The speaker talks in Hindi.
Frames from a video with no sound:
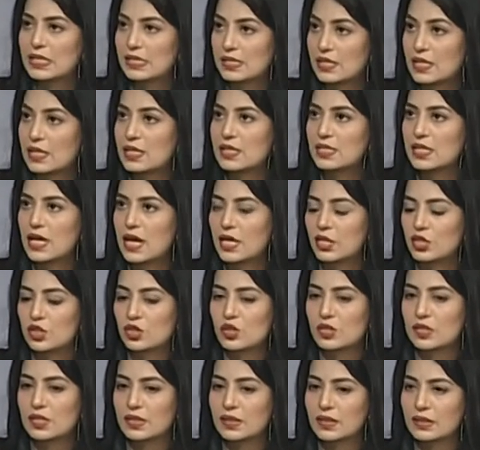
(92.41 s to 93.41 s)
किस तरह से आगे
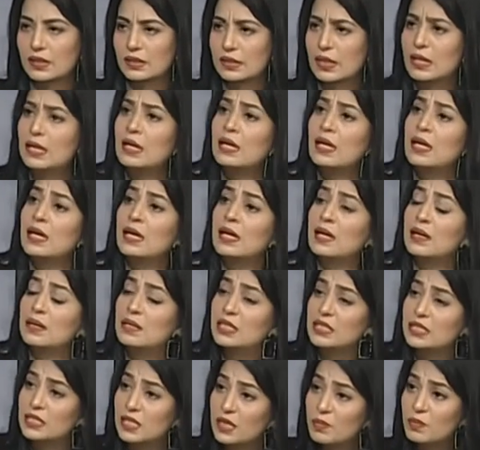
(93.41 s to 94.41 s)
चीज़ें करनी है
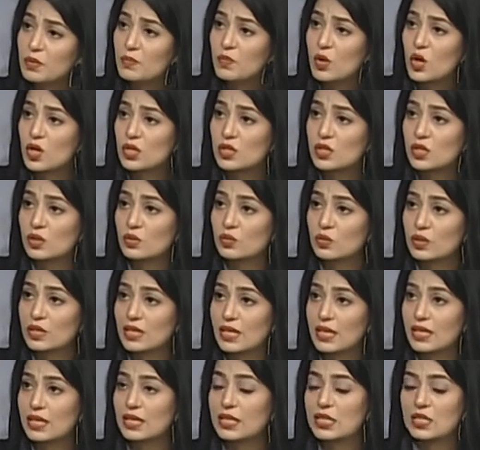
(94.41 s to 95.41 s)
ये भी बहुत
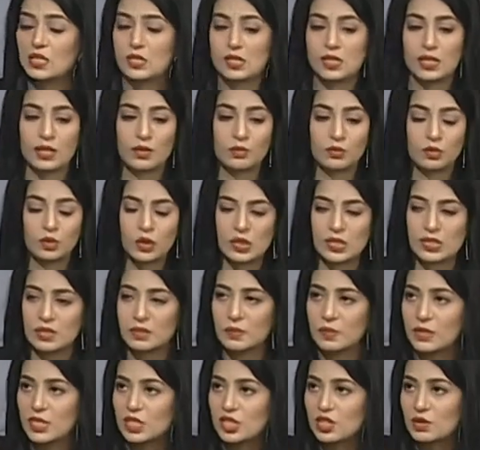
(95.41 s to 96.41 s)
ज़रूरी है कि जिस तरह भी तोसी
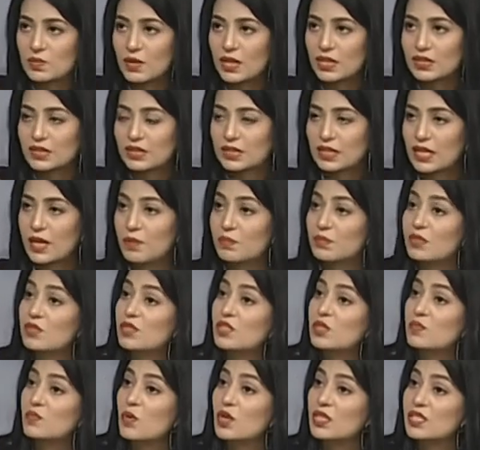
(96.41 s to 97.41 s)
की बड़ी अच्छी बात की कि आपकी
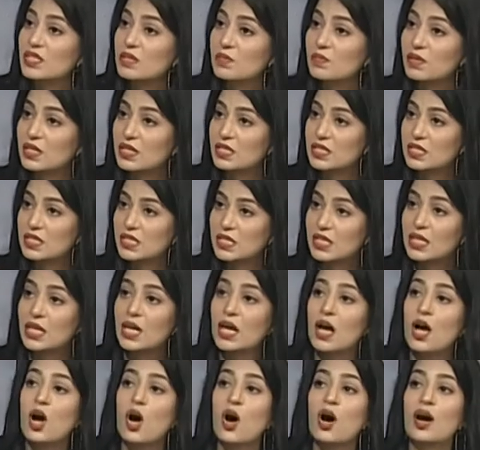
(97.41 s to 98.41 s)
रिस्पॉन्सिबिलिटी
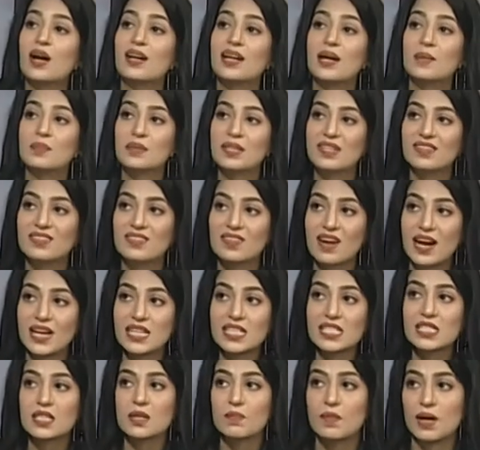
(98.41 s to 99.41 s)
और आपके
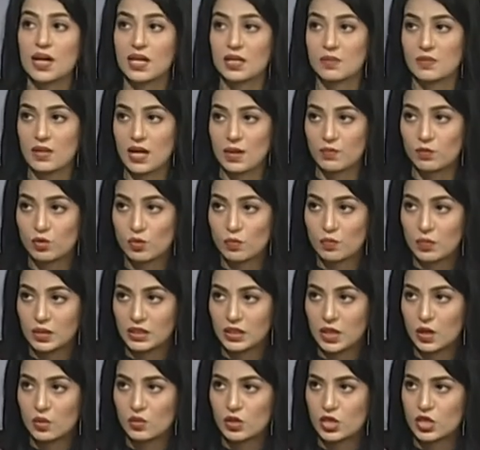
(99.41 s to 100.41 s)
राइट्स के बारे में आपको
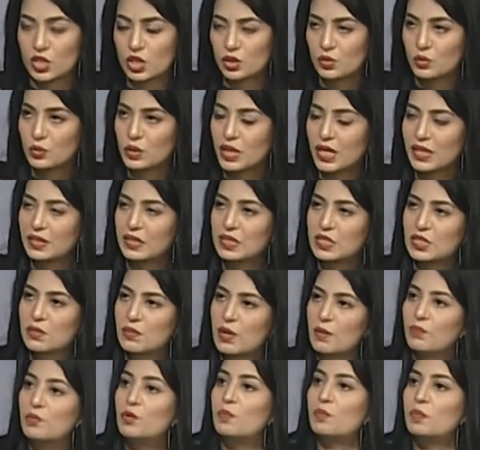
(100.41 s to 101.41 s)
पता होना चाहिए क्योंकि आई थिंक
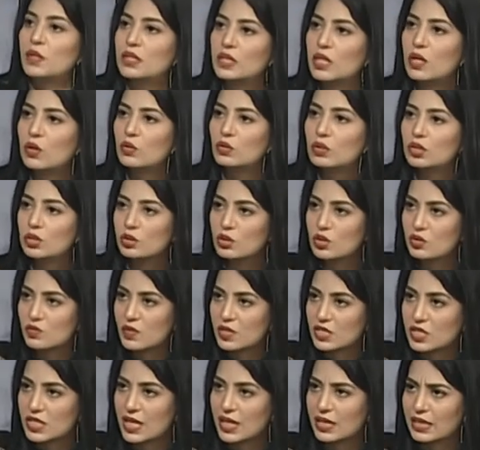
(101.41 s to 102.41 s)
जब आपको पता होता है तो उस
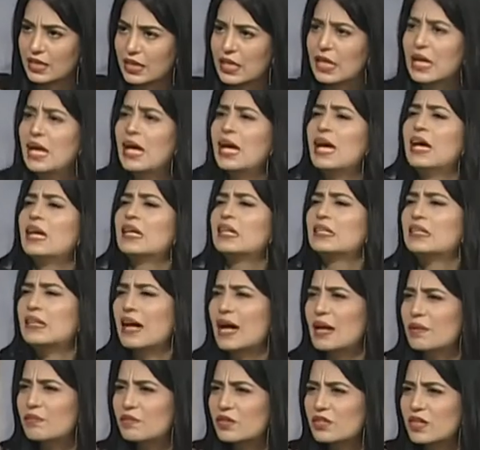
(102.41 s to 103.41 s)
वक्त जाके
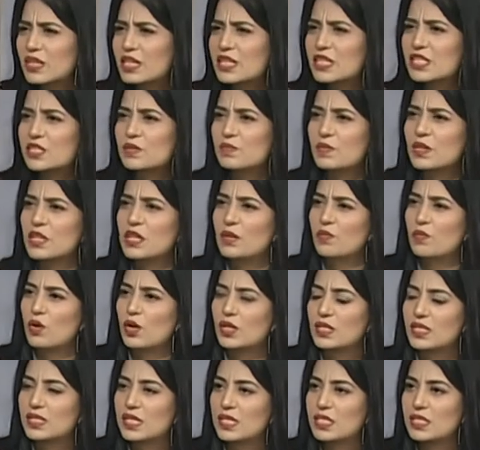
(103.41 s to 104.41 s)
क्राइम रेट्स में या
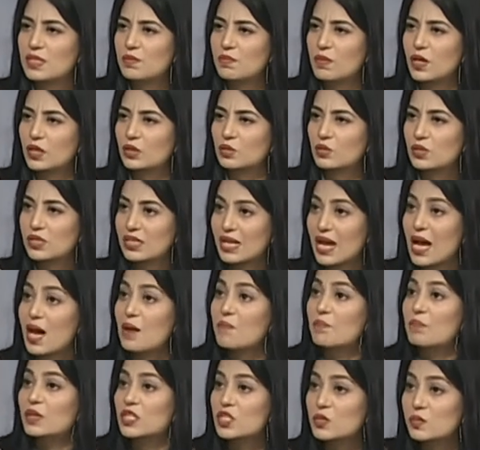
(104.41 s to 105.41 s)
बहुत सी ऐसी बातों से
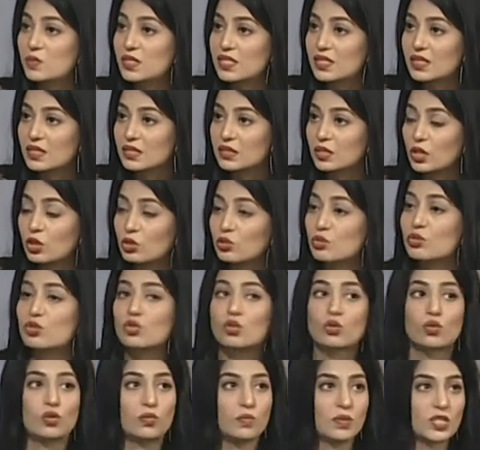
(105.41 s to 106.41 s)
आप बच भी सकते exactly. हैं और
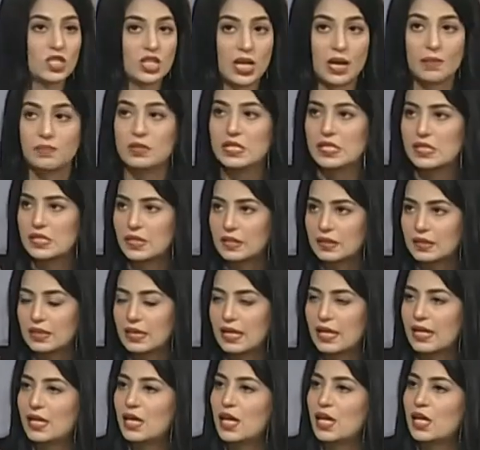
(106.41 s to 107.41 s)
दूसरों को बचा भी
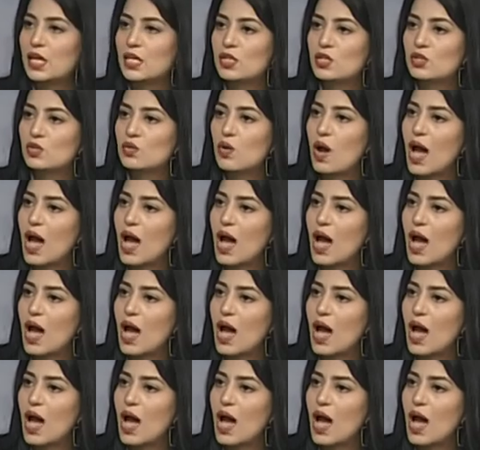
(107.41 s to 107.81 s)
सकते हैं exactly.